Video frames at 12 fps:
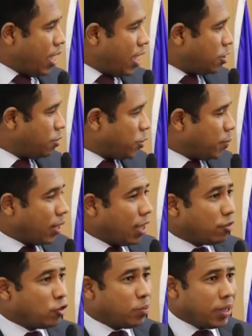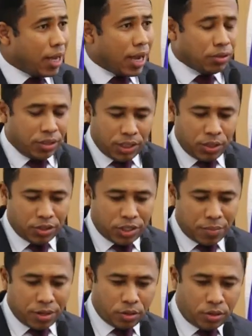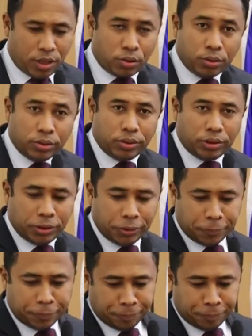é as minhas palavras. Obrigado, que Deus abençoe a todos.